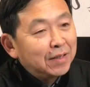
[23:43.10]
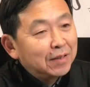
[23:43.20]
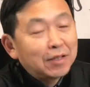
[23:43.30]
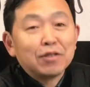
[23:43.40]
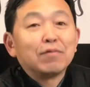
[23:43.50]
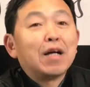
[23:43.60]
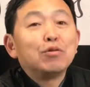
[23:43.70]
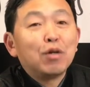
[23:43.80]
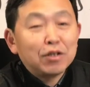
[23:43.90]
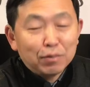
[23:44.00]
那是完
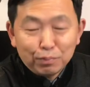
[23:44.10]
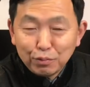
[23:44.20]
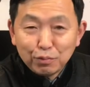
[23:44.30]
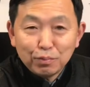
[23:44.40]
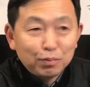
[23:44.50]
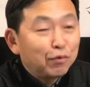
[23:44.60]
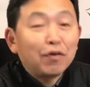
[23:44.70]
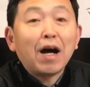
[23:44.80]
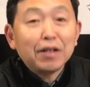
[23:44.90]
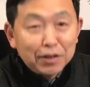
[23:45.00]
全是不不
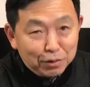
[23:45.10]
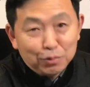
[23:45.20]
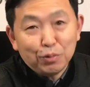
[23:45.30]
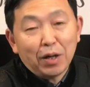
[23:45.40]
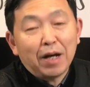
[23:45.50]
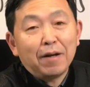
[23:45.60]
发一语了。